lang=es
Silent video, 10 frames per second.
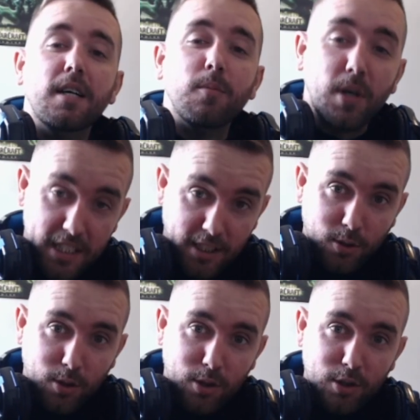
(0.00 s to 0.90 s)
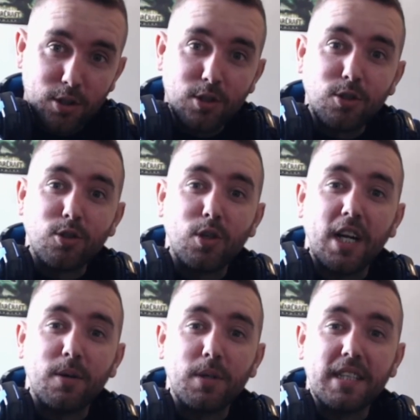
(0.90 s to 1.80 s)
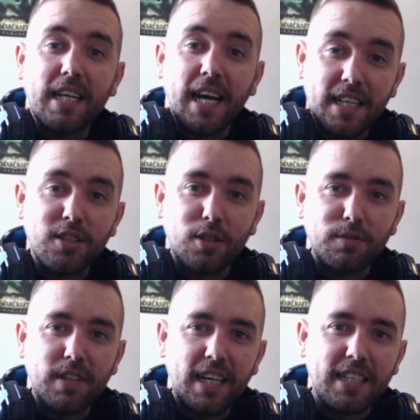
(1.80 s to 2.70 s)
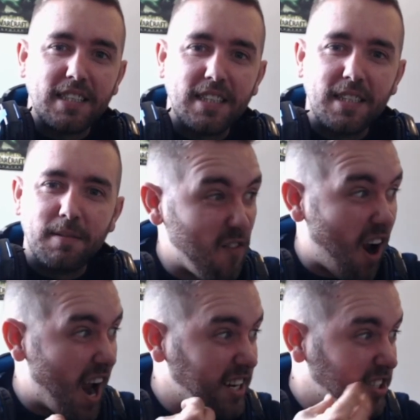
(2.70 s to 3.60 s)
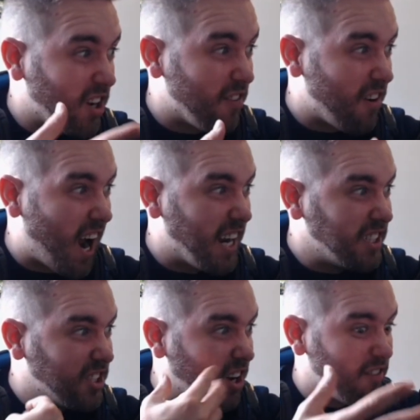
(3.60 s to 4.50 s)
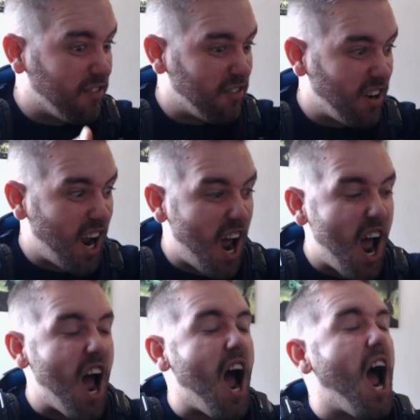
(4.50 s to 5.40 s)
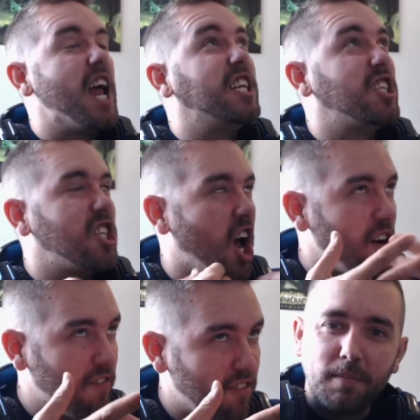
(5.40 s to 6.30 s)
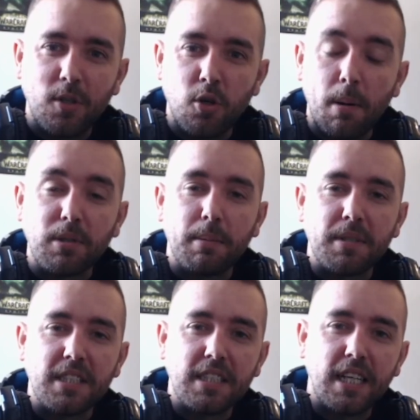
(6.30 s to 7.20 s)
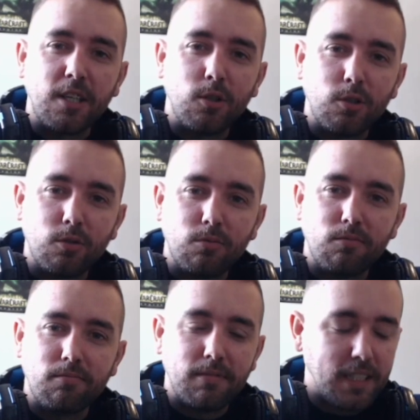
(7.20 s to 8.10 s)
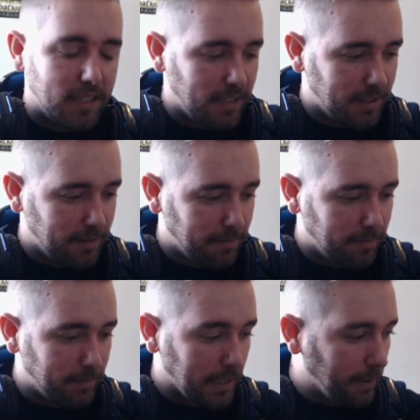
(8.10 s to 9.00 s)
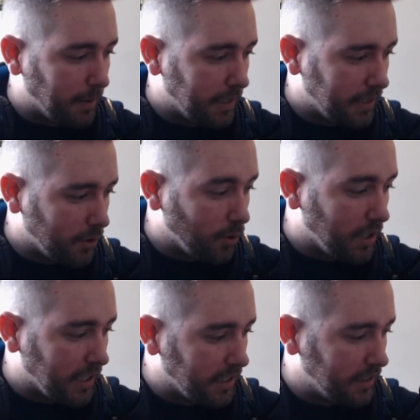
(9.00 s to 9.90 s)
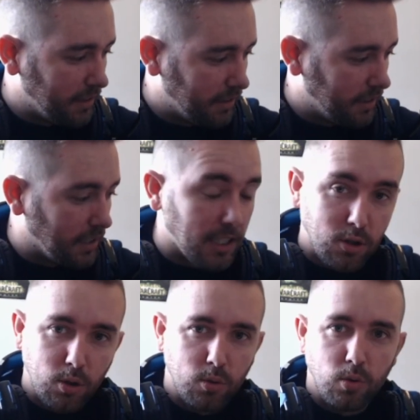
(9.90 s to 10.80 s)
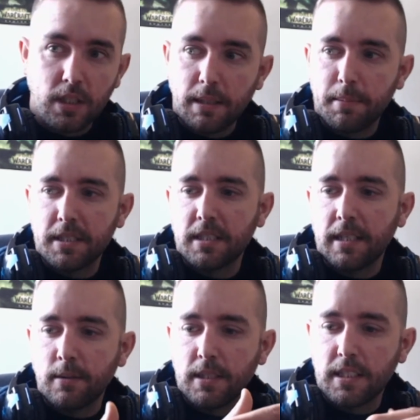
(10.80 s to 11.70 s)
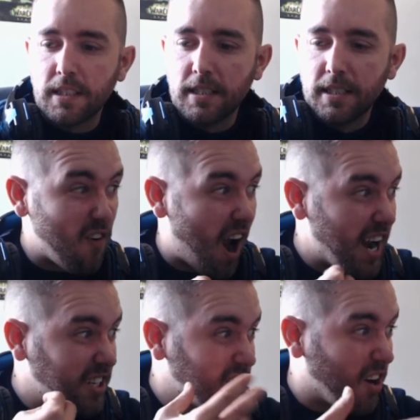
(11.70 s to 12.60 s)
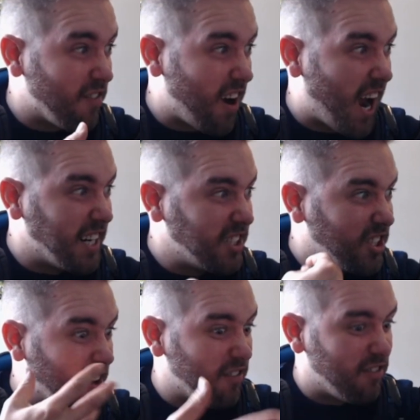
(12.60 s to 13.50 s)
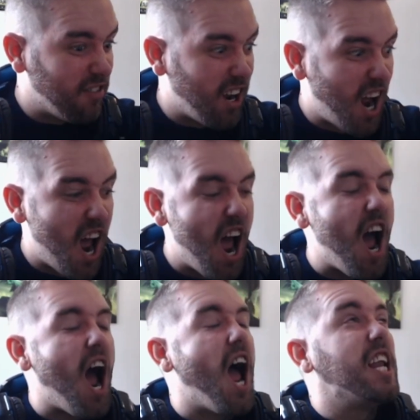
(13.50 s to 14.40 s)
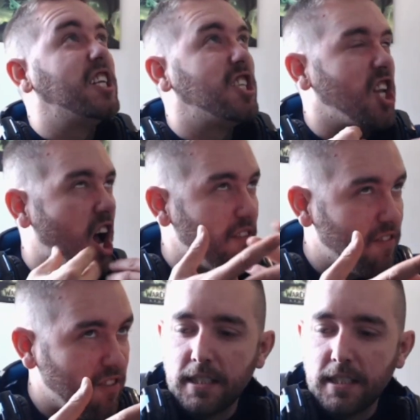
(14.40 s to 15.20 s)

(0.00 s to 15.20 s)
Buenas a todos, yo soy la de iSoft, al Steam, iSoft, iSoft, Y vamos a presentar con... Madre mía, ¿con quién? Si estás solo tú, te estás presentando a ti. iSoft, iSoft. iShop